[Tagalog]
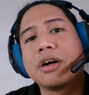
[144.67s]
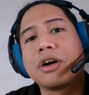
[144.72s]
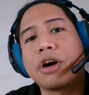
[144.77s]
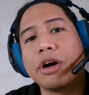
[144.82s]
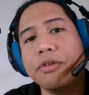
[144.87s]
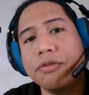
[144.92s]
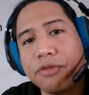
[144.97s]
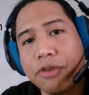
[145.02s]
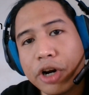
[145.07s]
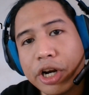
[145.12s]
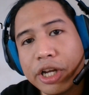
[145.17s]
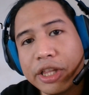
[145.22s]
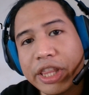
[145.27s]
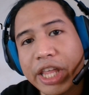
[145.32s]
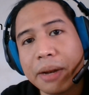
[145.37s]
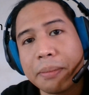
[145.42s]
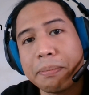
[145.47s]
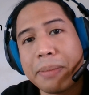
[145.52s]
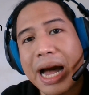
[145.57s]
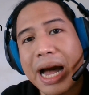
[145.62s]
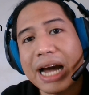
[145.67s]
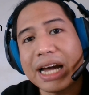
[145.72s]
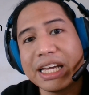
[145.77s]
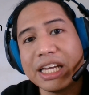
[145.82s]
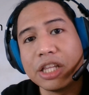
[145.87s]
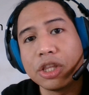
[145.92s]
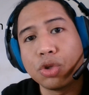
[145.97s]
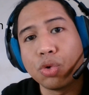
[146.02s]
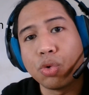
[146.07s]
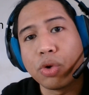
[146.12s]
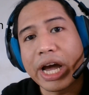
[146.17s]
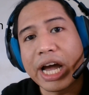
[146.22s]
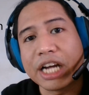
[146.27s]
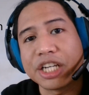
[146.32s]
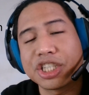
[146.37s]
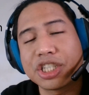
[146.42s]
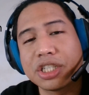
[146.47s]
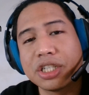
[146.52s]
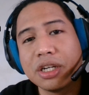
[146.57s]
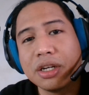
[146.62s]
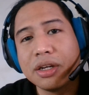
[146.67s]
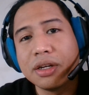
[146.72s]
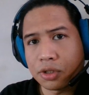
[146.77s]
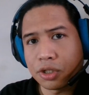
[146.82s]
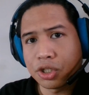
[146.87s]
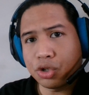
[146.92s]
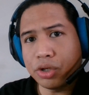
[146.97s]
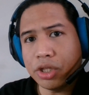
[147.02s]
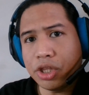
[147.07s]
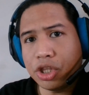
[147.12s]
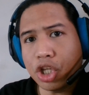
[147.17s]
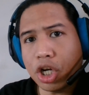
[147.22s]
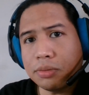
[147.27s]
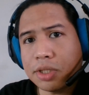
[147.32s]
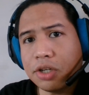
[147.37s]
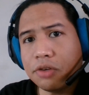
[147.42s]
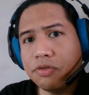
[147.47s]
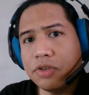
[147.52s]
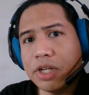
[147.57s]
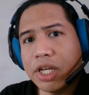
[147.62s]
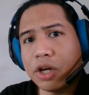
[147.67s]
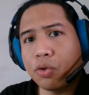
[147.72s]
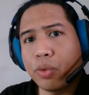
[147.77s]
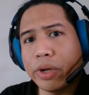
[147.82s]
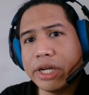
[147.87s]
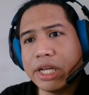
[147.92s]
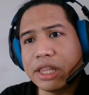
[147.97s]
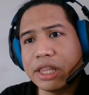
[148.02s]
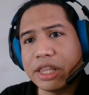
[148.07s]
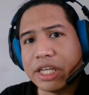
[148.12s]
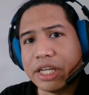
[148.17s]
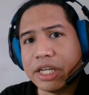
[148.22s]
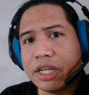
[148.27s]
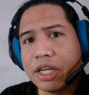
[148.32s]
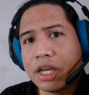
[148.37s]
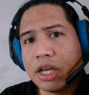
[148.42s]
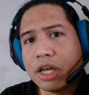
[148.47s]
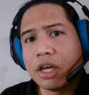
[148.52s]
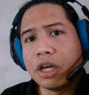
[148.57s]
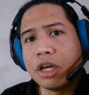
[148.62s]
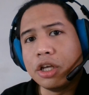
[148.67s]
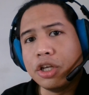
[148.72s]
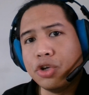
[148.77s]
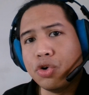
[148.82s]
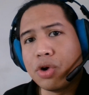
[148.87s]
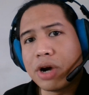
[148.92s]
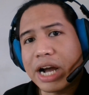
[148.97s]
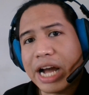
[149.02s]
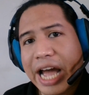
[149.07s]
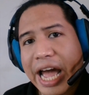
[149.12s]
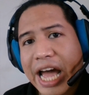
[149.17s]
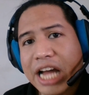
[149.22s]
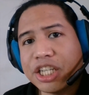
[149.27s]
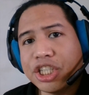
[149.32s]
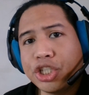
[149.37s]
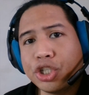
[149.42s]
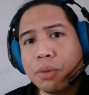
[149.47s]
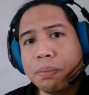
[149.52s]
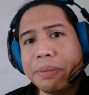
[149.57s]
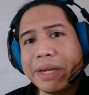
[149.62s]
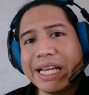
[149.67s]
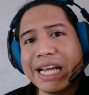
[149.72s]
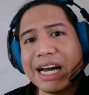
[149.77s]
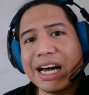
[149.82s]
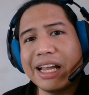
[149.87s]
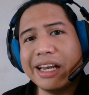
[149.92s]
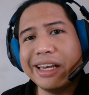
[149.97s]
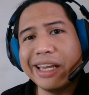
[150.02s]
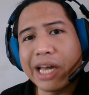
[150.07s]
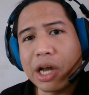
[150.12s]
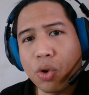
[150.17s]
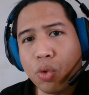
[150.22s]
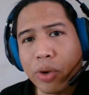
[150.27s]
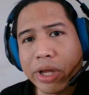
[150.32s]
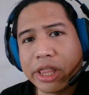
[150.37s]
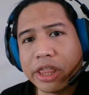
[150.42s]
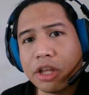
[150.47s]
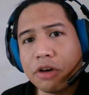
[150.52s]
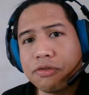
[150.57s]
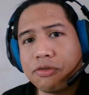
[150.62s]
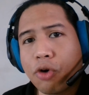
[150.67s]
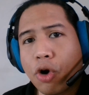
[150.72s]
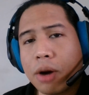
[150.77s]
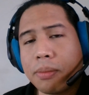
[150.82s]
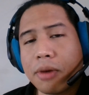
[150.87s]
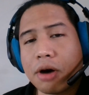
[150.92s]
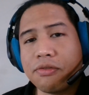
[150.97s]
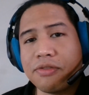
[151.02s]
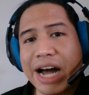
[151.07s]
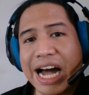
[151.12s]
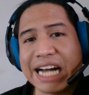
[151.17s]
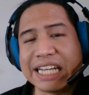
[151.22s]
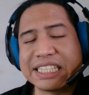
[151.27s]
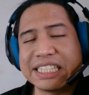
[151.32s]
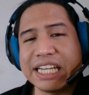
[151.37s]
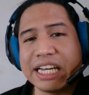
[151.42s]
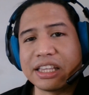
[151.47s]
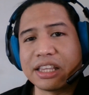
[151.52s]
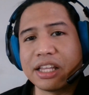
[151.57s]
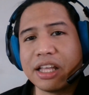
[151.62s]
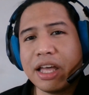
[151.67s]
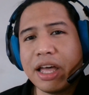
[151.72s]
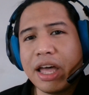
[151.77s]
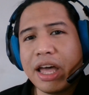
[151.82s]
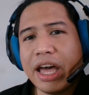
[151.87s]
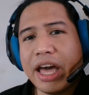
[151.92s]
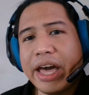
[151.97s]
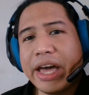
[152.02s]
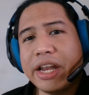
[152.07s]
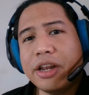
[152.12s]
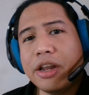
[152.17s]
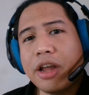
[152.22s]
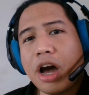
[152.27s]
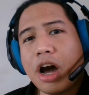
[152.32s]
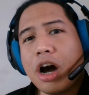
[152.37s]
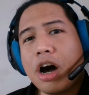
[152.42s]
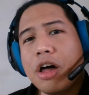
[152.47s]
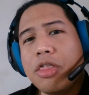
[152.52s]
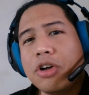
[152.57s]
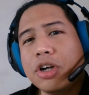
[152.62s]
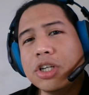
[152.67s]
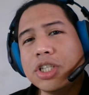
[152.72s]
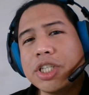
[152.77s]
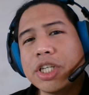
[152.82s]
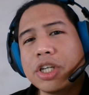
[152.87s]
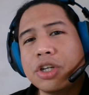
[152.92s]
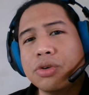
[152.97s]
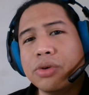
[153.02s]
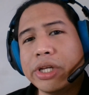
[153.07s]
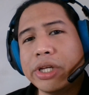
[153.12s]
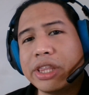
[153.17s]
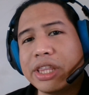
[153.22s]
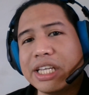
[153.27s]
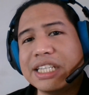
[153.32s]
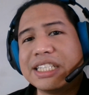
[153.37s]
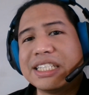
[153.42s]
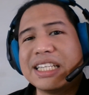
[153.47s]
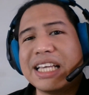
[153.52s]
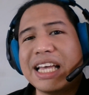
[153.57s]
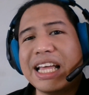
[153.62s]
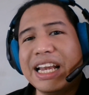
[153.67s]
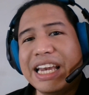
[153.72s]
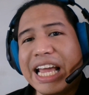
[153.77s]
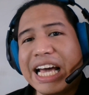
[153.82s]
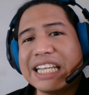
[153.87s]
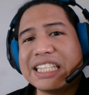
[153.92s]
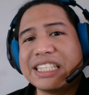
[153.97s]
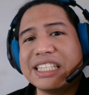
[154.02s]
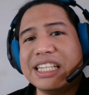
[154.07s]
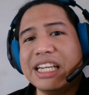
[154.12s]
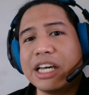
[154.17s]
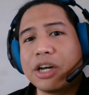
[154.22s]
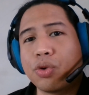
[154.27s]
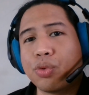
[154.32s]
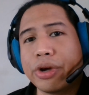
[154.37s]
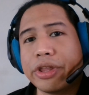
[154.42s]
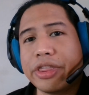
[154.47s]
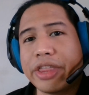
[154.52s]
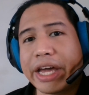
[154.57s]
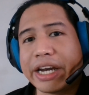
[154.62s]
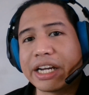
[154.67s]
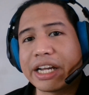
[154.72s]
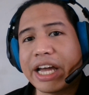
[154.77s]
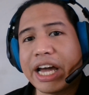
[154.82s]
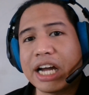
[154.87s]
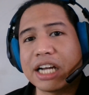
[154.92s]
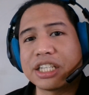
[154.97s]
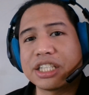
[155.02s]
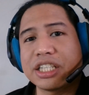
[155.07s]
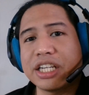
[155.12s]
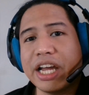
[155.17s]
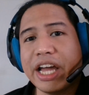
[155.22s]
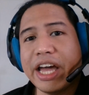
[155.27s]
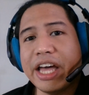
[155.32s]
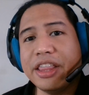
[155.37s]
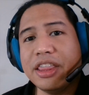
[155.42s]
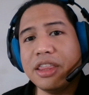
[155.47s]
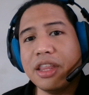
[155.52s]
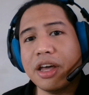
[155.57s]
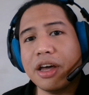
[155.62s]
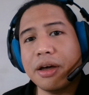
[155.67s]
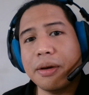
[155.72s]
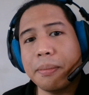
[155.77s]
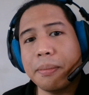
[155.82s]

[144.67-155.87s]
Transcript: converted back into cash. So in terms of liquidity, yung cash yung pinaka-liquid na form of asset. And other securities less liquid than cash. And